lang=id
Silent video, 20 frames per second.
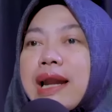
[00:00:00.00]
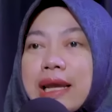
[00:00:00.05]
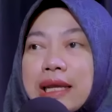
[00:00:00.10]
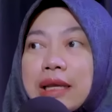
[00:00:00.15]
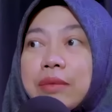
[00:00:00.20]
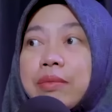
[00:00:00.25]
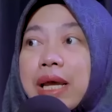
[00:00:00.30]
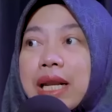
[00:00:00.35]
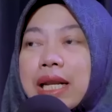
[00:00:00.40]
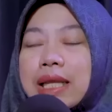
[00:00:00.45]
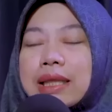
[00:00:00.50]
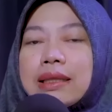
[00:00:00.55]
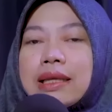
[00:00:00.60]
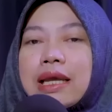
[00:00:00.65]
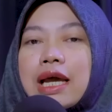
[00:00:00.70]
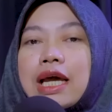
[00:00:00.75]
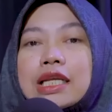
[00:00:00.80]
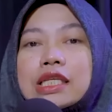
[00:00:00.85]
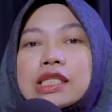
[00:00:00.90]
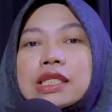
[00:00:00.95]
lah
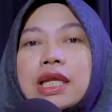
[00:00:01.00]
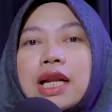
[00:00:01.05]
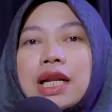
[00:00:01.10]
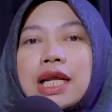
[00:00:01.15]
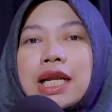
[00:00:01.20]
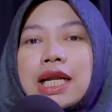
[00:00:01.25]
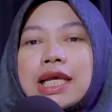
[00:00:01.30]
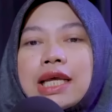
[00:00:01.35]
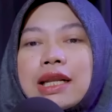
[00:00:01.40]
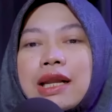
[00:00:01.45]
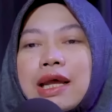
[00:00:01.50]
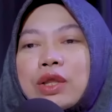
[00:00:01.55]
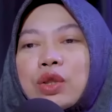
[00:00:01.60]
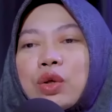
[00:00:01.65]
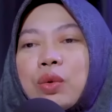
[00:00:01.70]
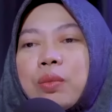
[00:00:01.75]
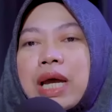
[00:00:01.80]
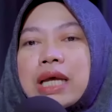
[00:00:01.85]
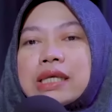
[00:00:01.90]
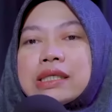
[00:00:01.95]
ibaratnya kristal clear atau
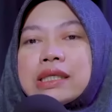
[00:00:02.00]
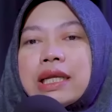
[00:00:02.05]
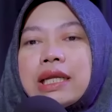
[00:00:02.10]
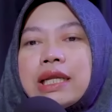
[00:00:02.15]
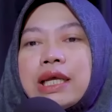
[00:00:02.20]
bahasa hmm.